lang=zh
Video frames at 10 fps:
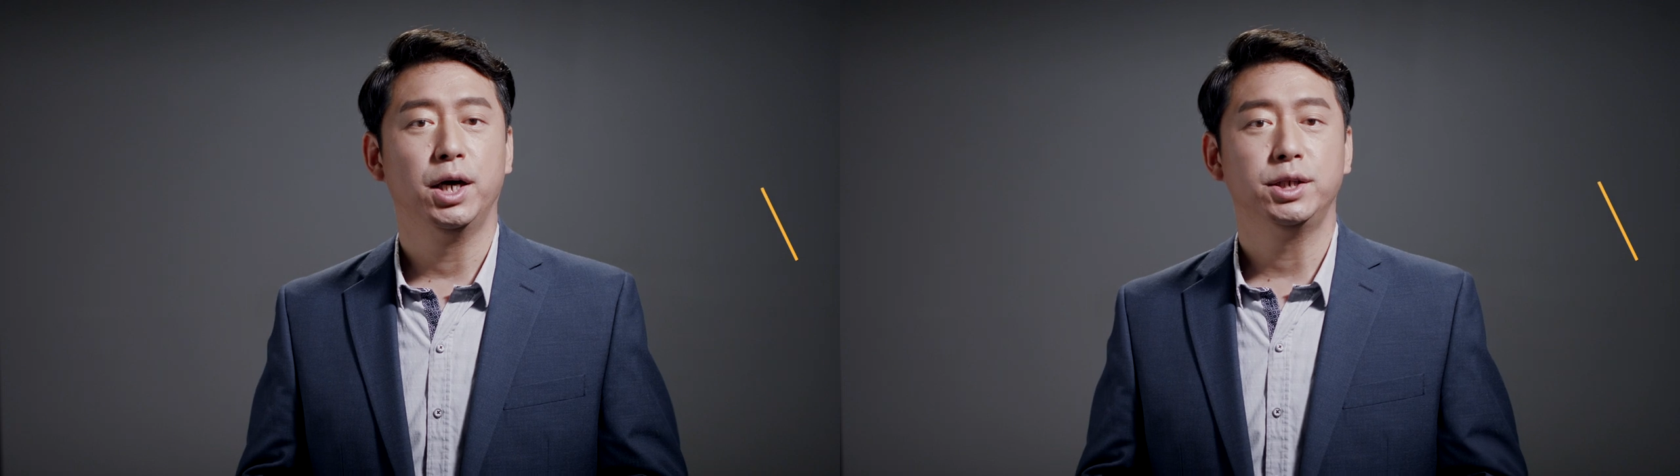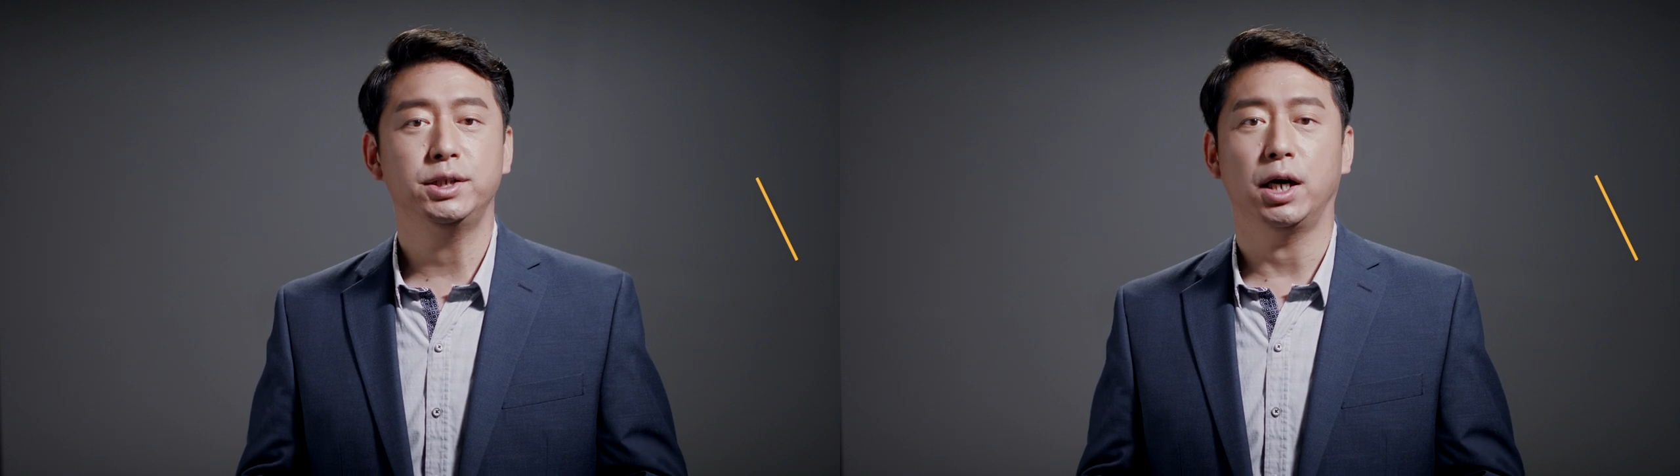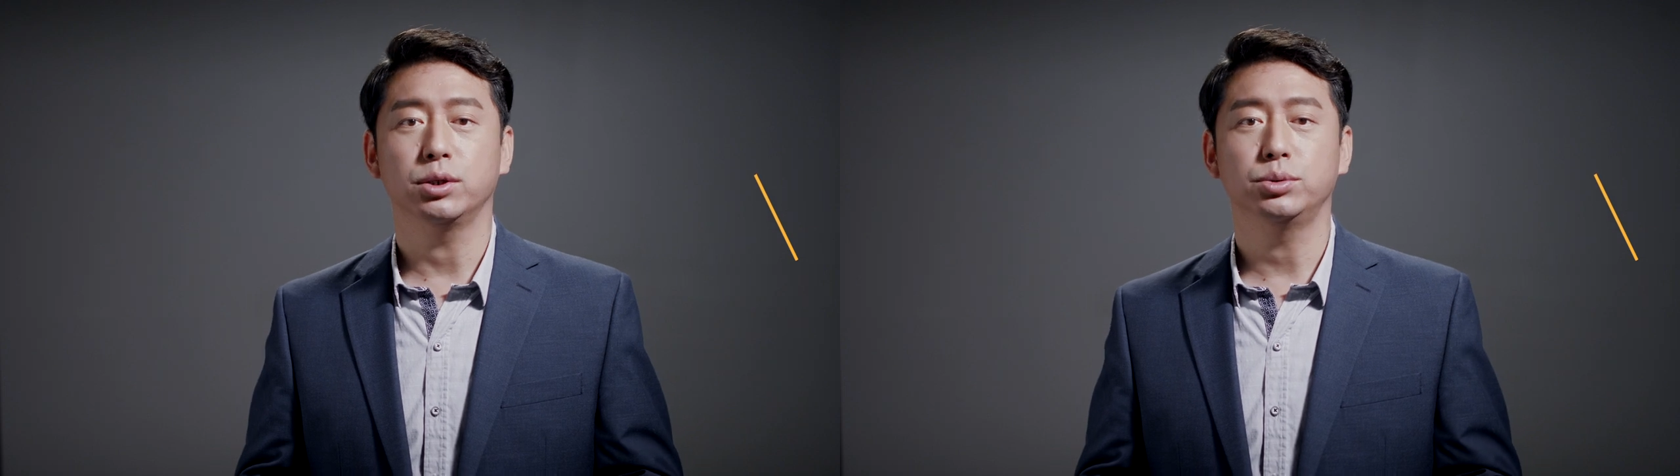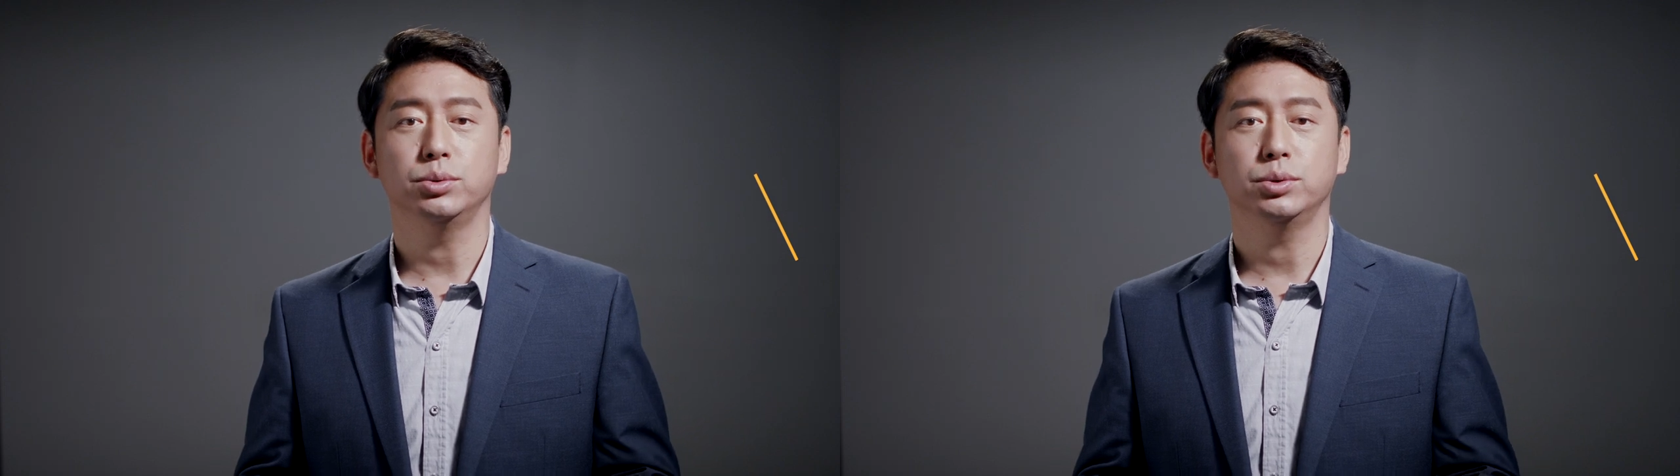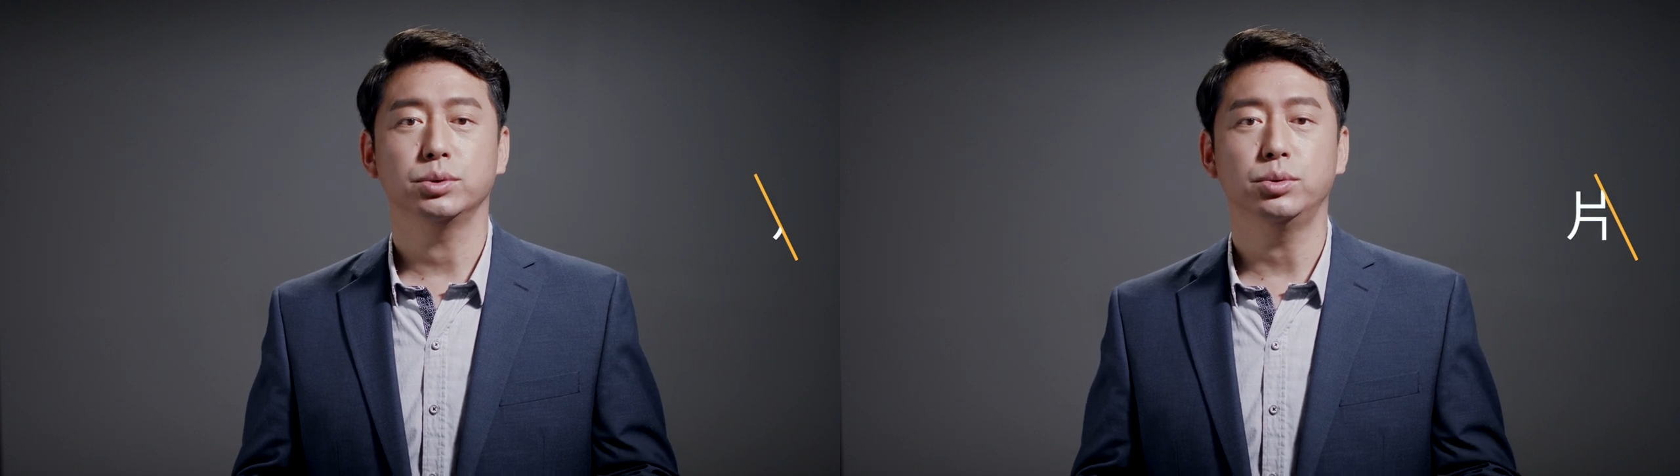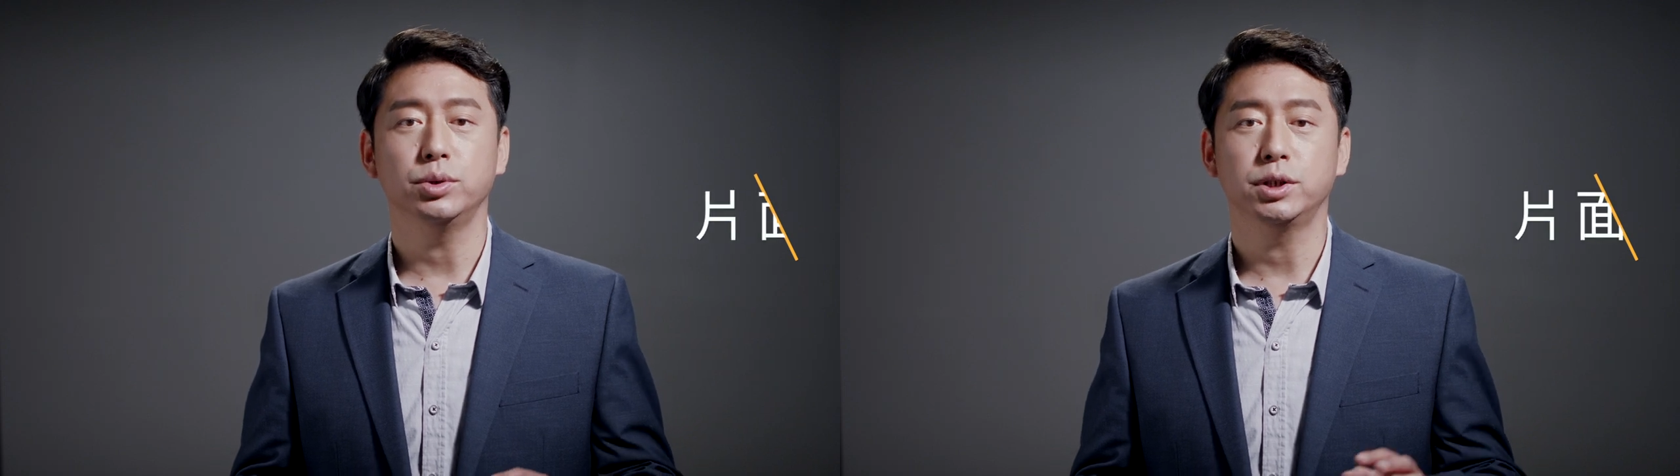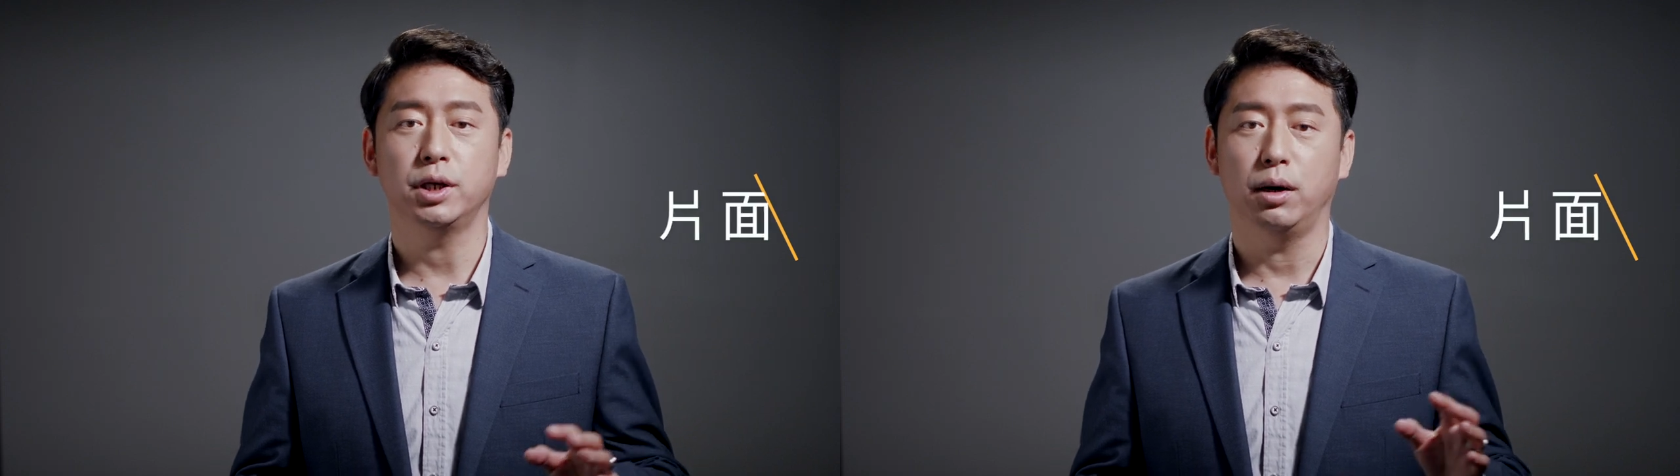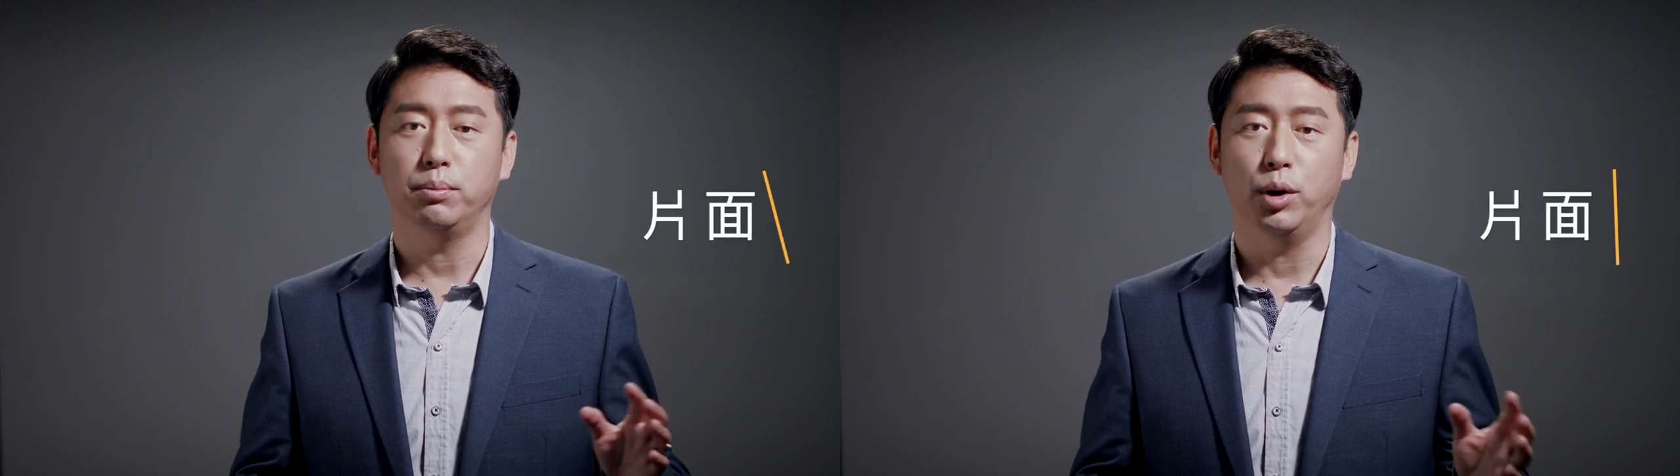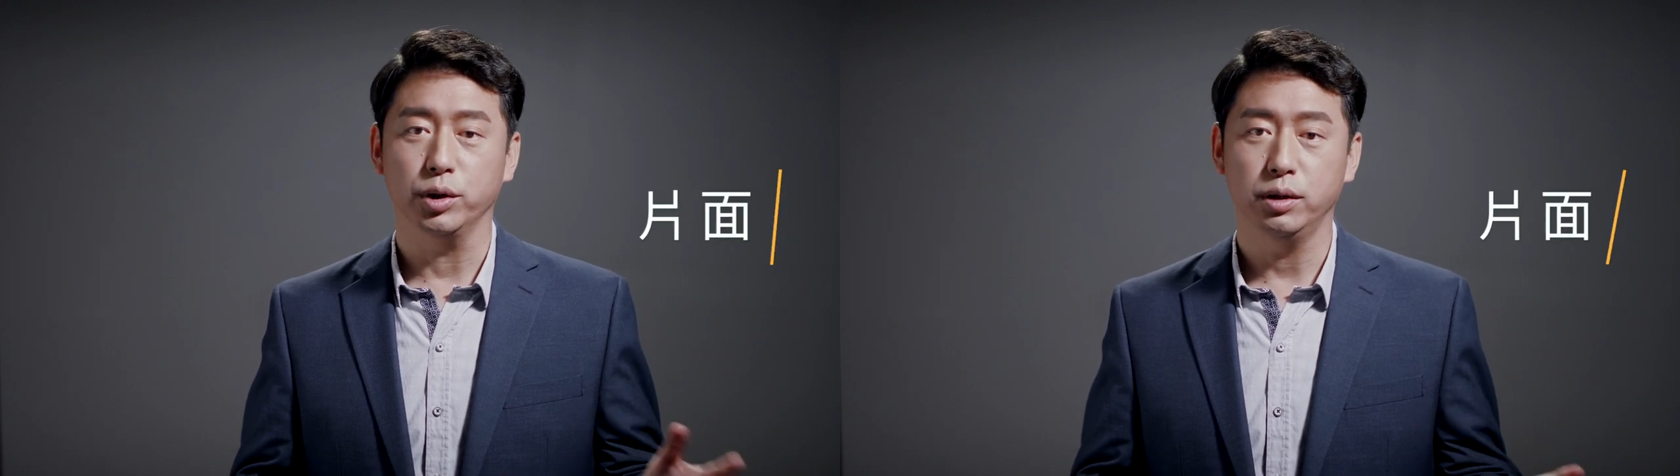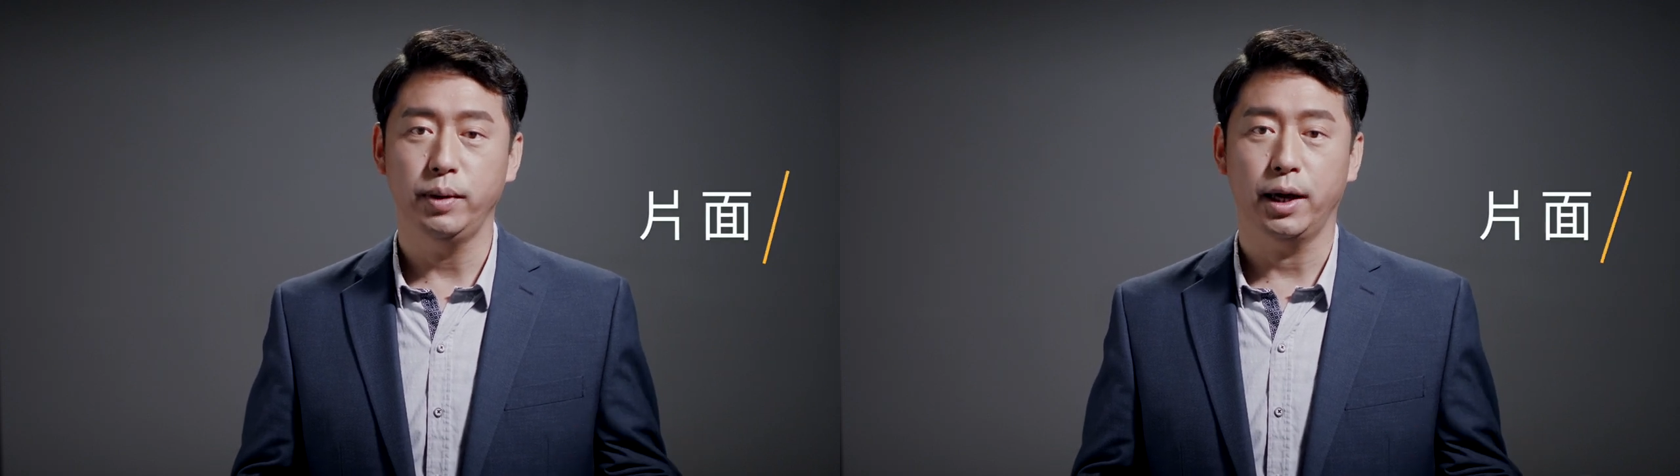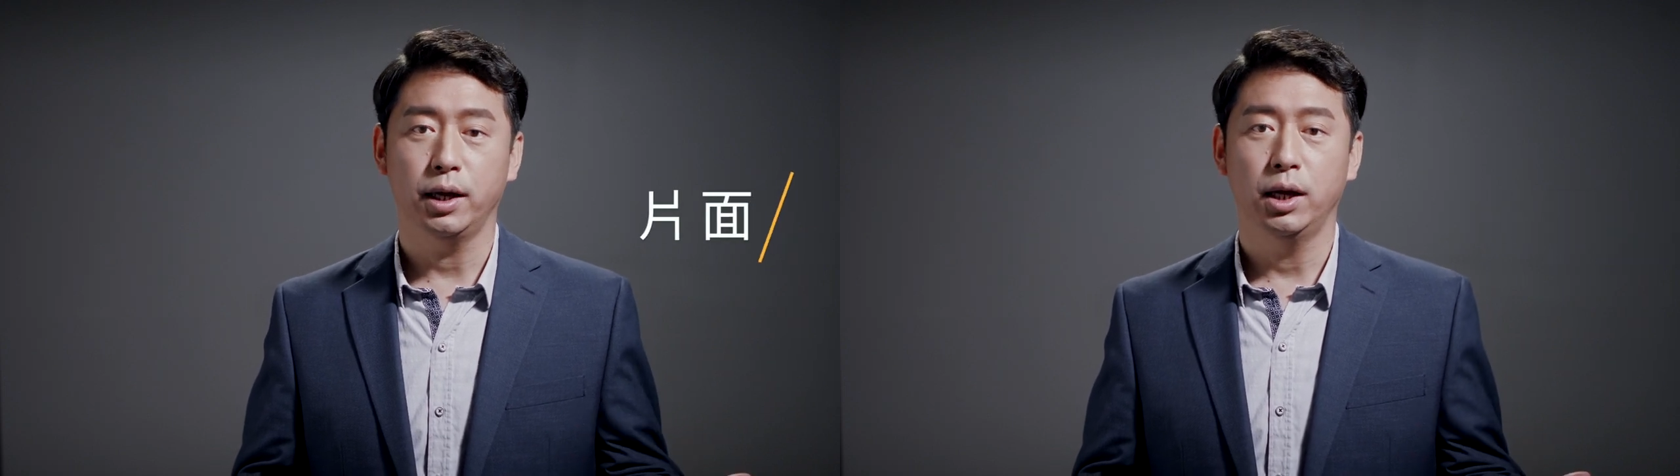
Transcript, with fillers: 只讲述故事的某一面，